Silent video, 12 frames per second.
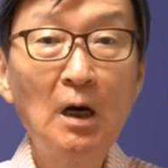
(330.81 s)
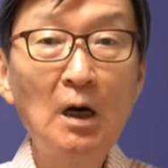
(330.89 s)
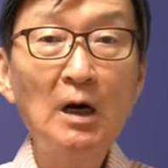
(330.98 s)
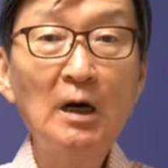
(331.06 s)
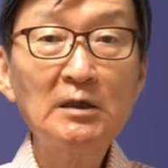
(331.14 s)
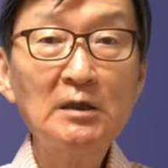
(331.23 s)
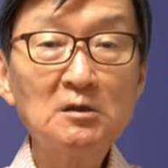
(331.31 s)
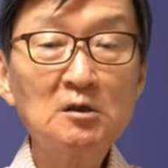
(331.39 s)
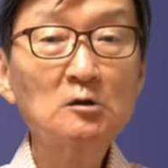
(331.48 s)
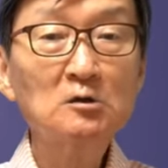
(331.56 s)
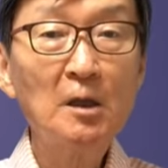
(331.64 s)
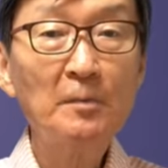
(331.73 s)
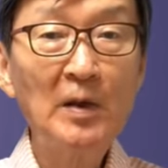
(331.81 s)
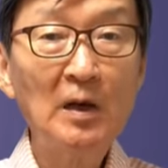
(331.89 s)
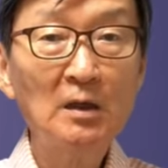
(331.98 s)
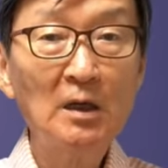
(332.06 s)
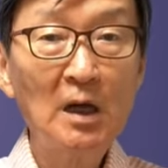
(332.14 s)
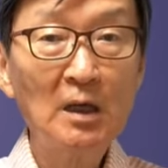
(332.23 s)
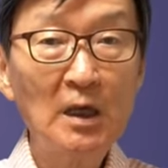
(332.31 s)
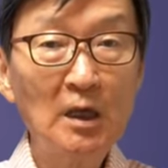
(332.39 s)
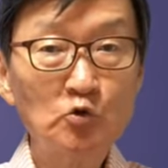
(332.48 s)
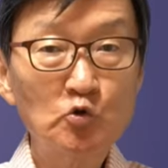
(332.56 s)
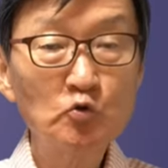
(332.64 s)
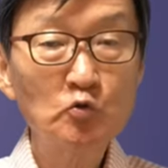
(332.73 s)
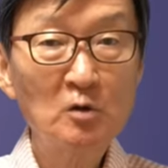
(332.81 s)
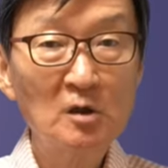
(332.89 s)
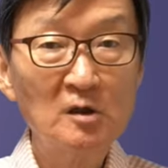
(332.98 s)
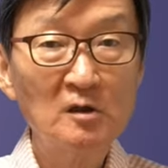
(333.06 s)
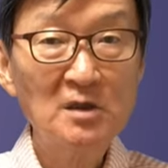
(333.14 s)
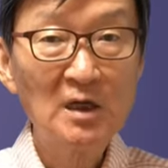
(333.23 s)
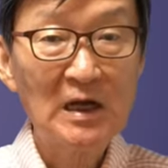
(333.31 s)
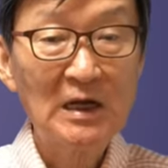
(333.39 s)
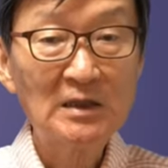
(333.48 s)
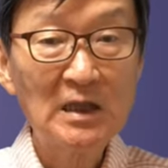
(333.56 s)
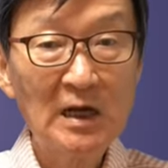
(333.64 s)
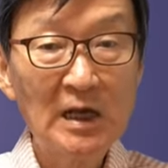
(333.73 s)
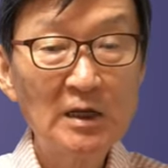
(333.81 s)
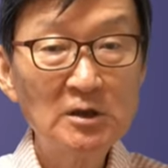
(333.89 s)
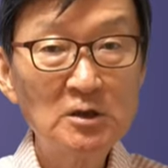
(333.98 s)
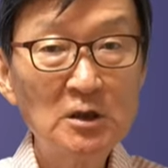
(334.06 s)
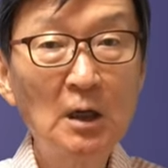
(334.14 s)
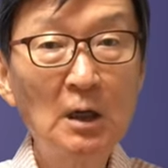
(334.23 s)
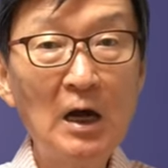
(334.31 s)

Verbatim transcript: 아예 서태평양에 중국을 견제해 갖다 놔야지